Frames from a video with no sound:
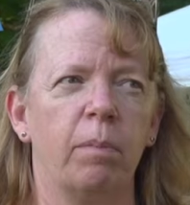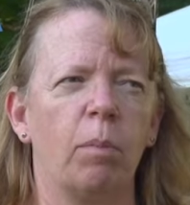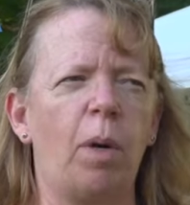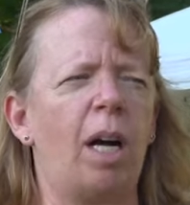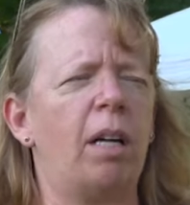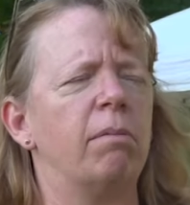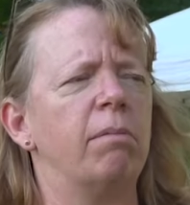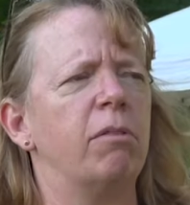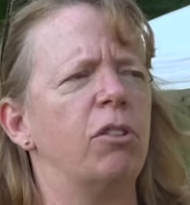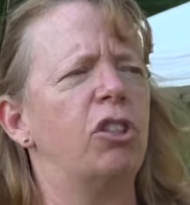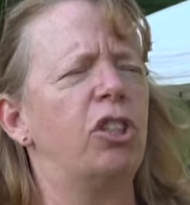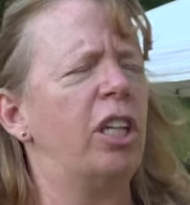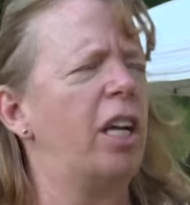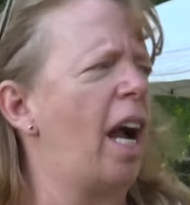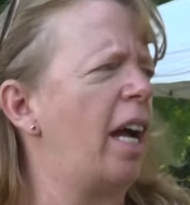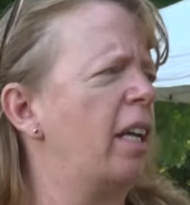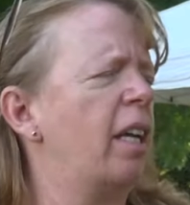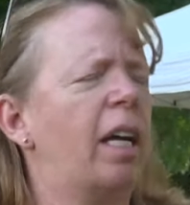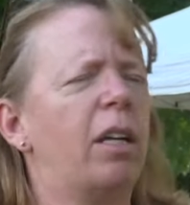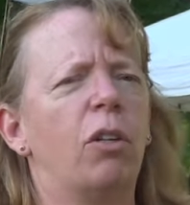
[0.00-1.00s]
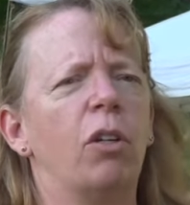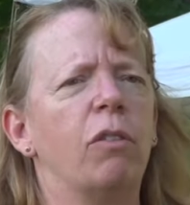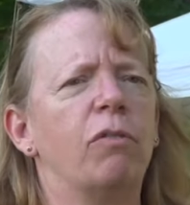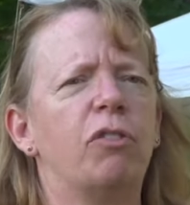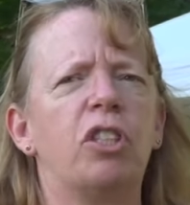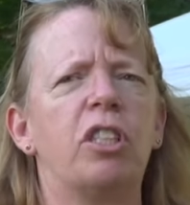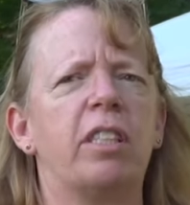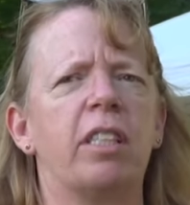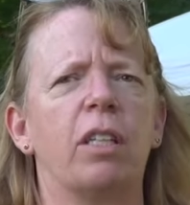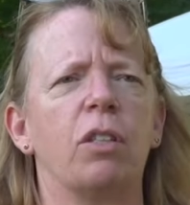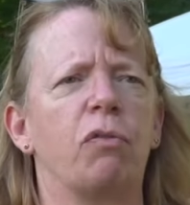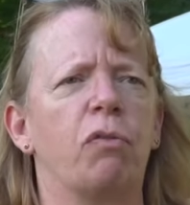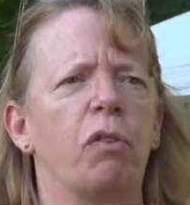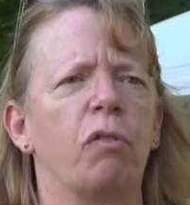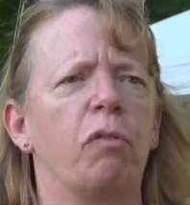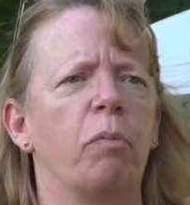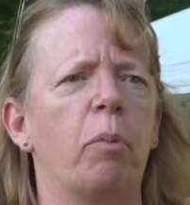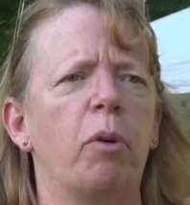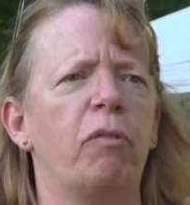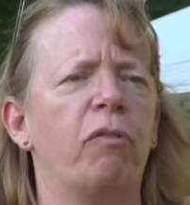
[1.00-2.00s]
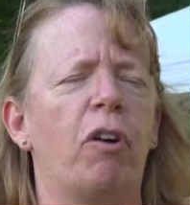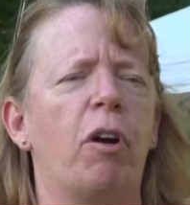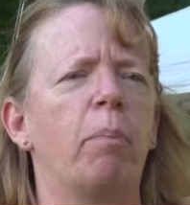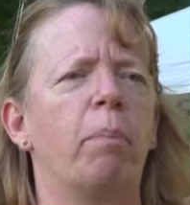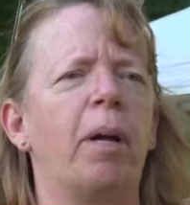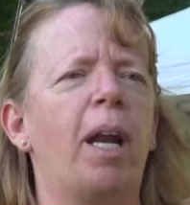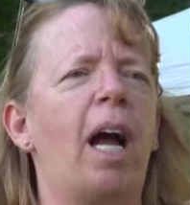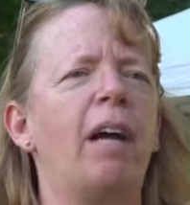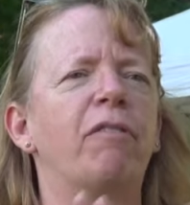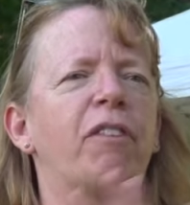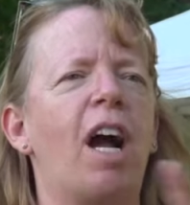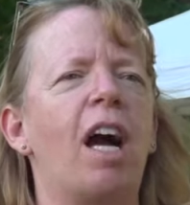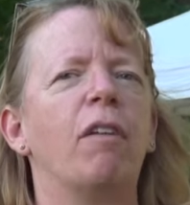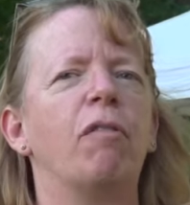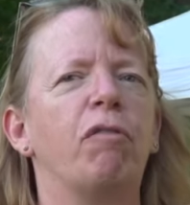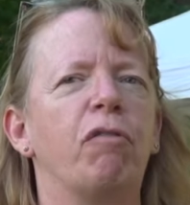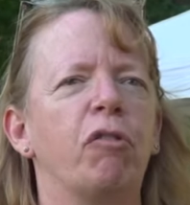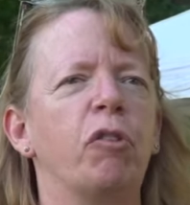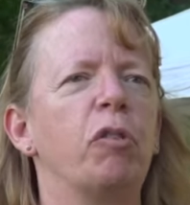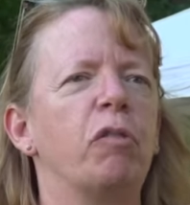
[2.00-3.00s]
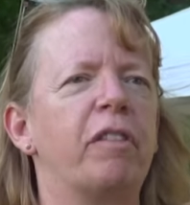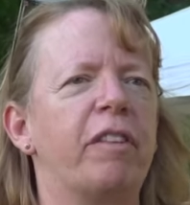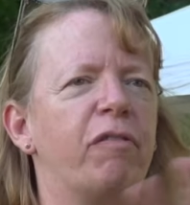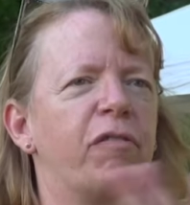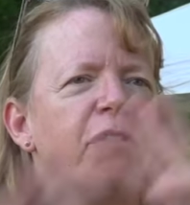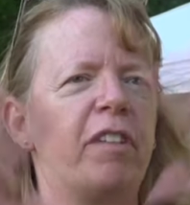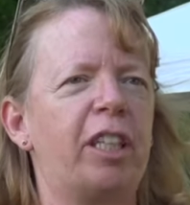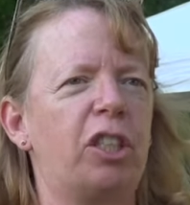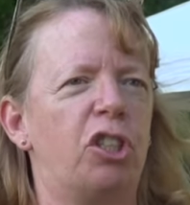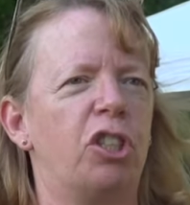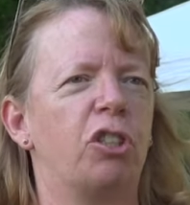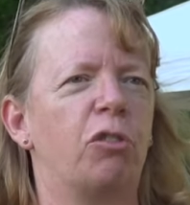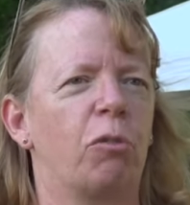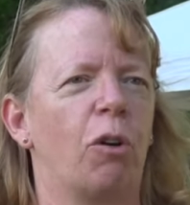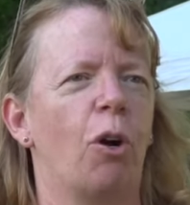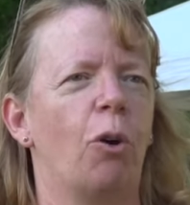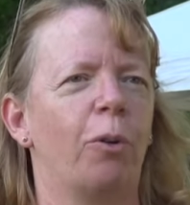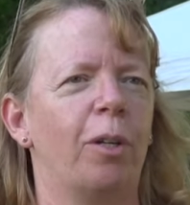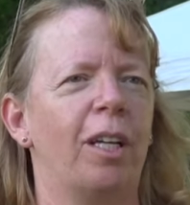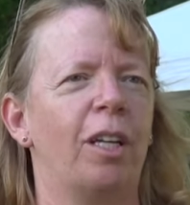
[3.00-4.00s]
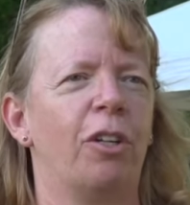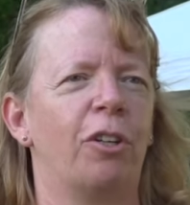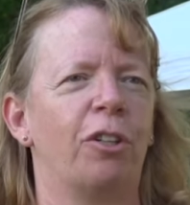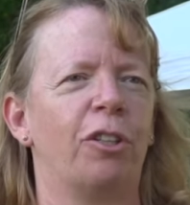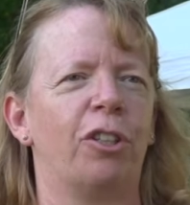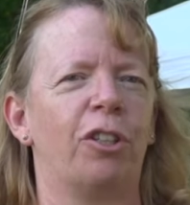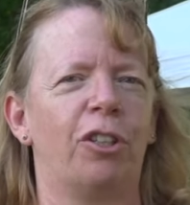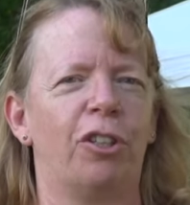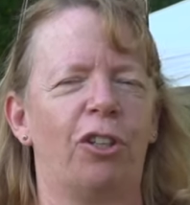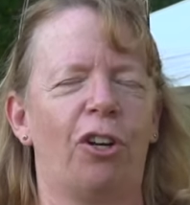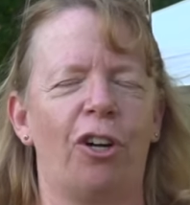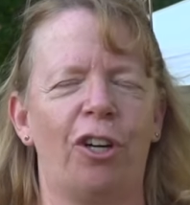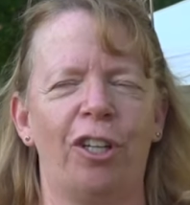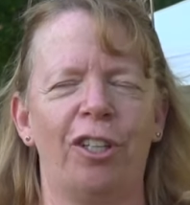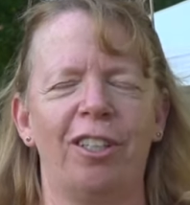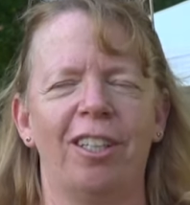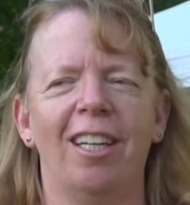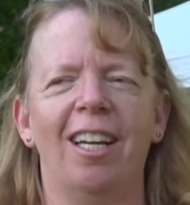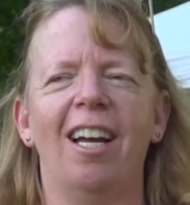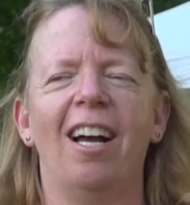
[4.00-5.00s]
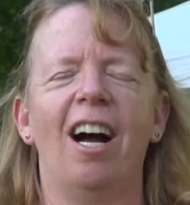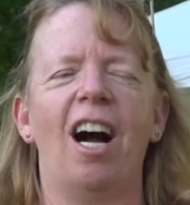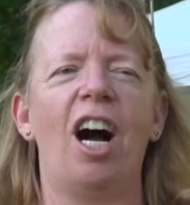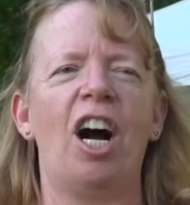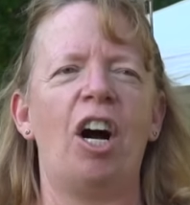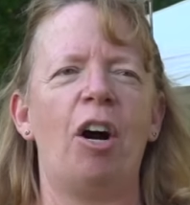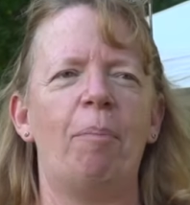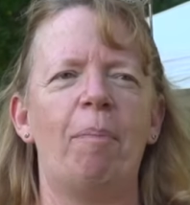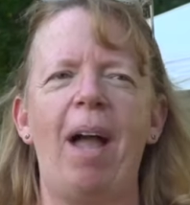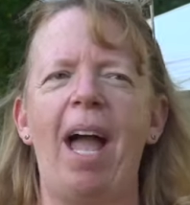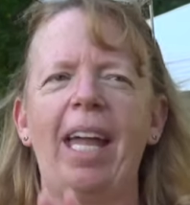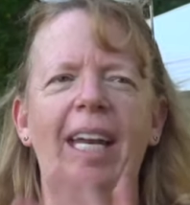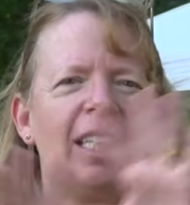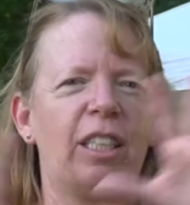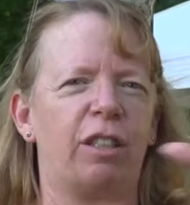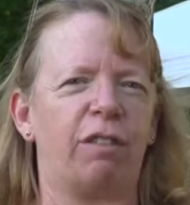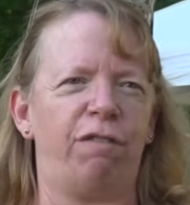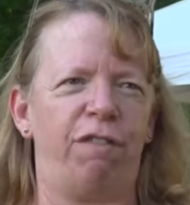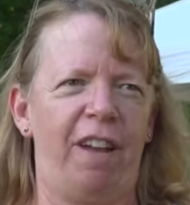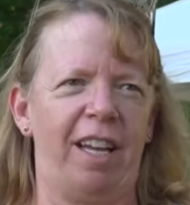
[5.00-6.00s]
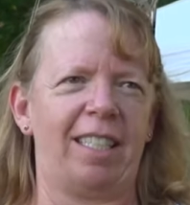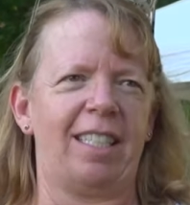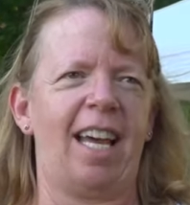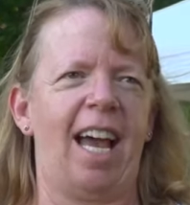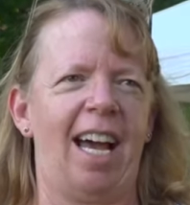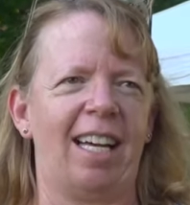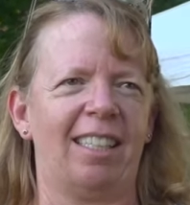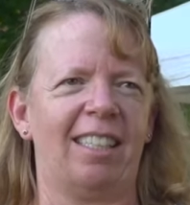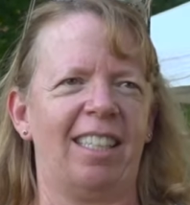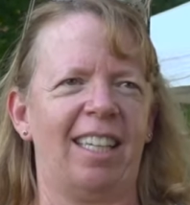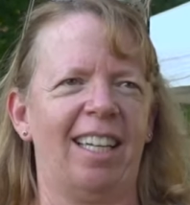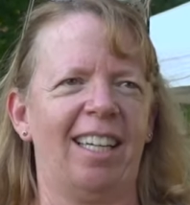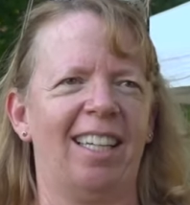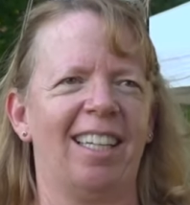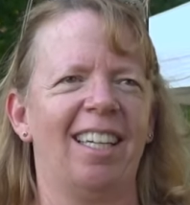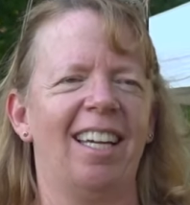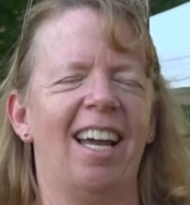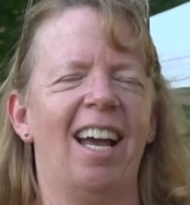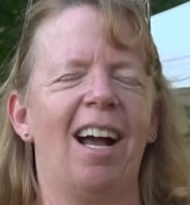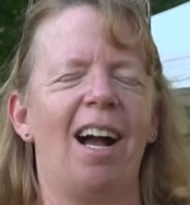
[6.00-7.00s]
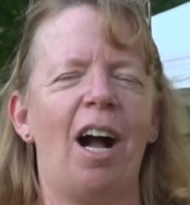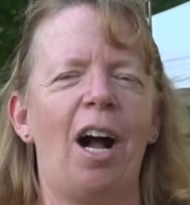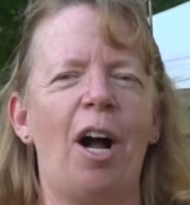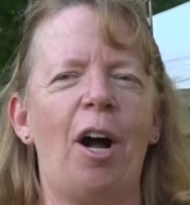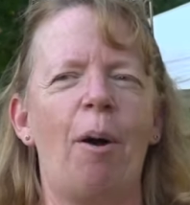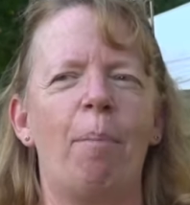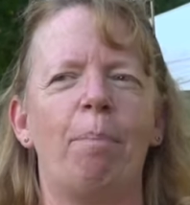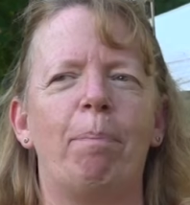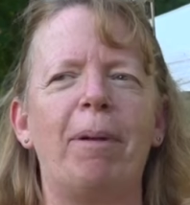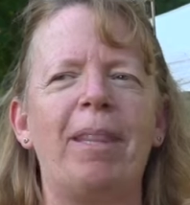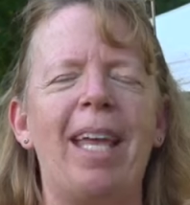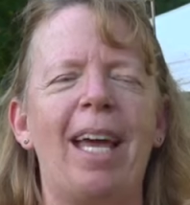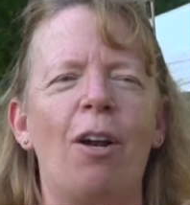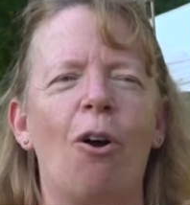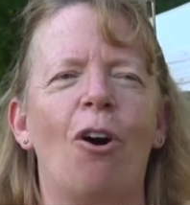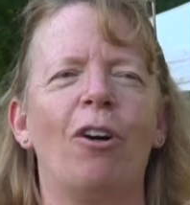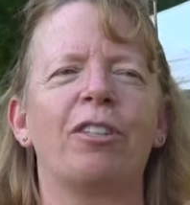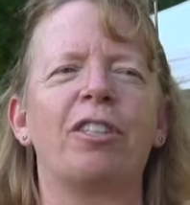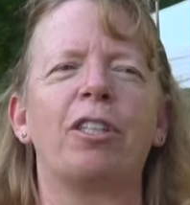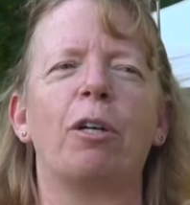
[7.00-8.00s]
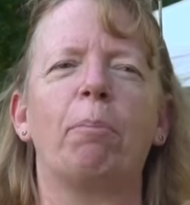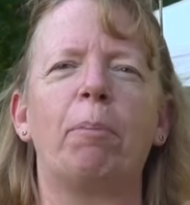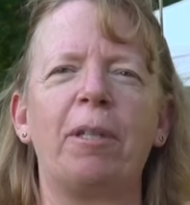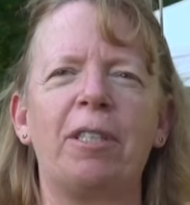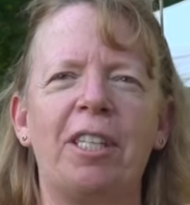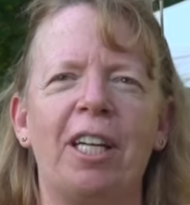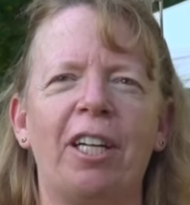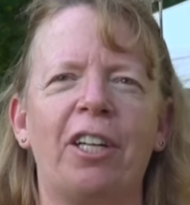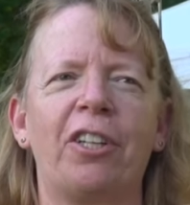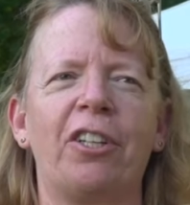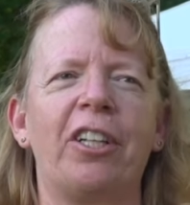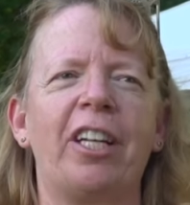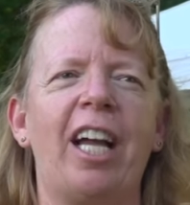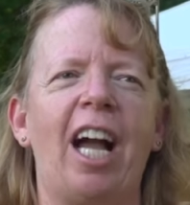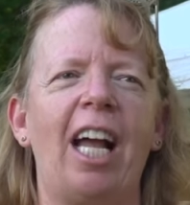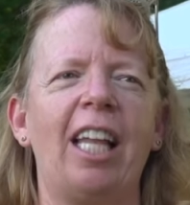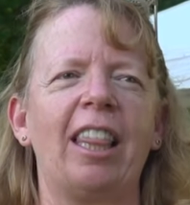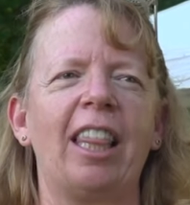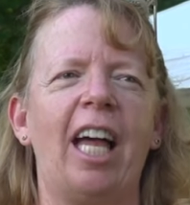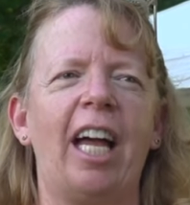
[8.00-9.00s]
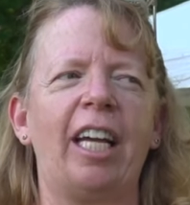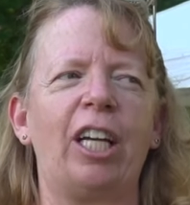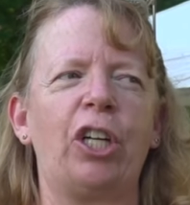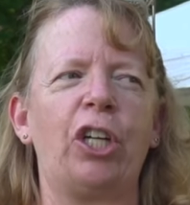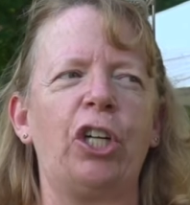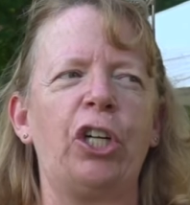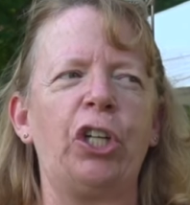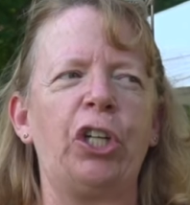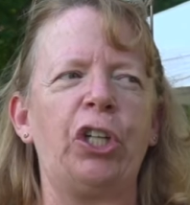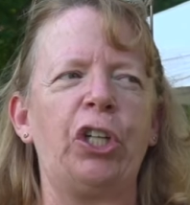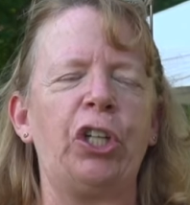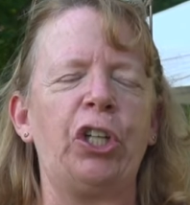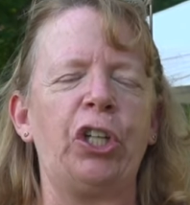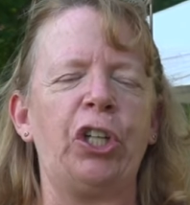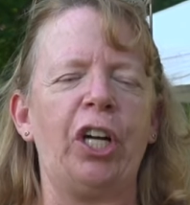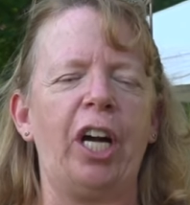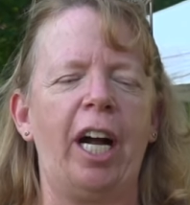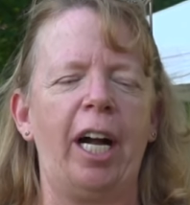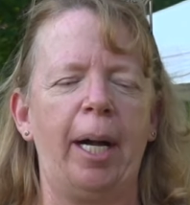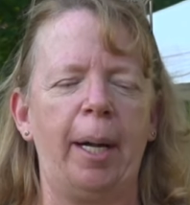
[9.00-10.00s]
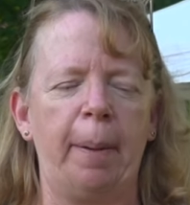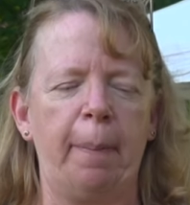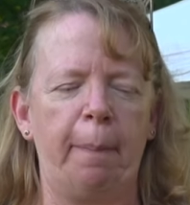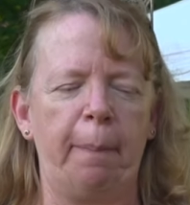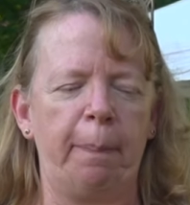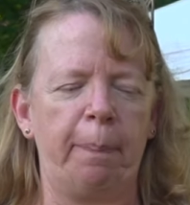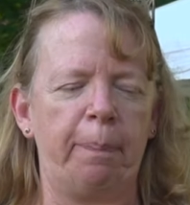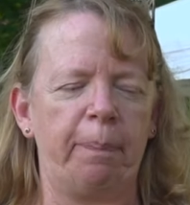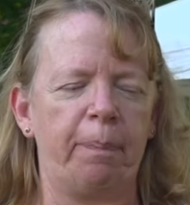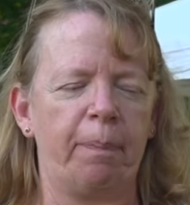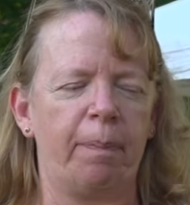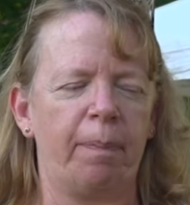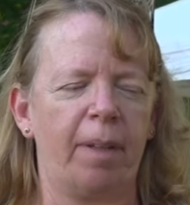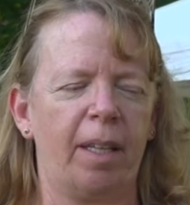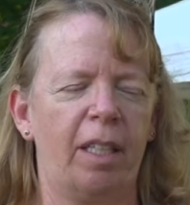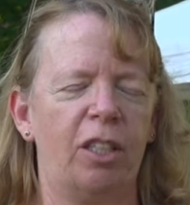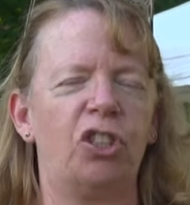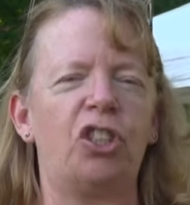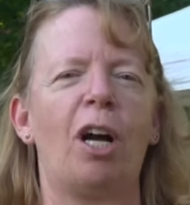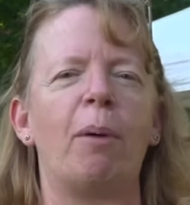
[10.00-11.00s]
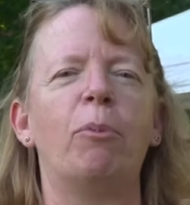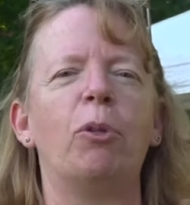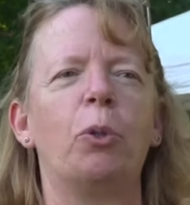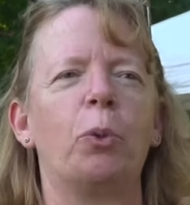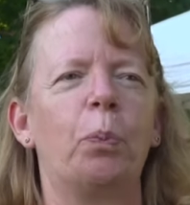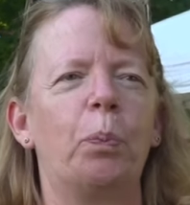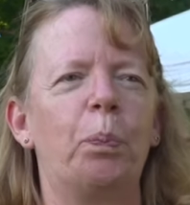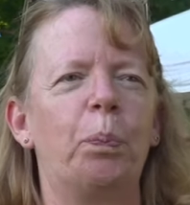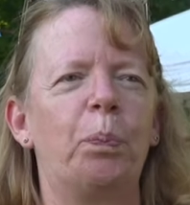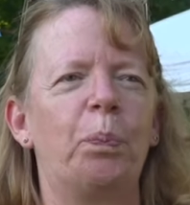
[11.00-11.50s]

Well, she, I, I don't know if she sells fruit from her farm, but I've gotten fruit that she's grown in her yard, um, and it's fantastic. Um, but then also particularly, I like her um, jamu.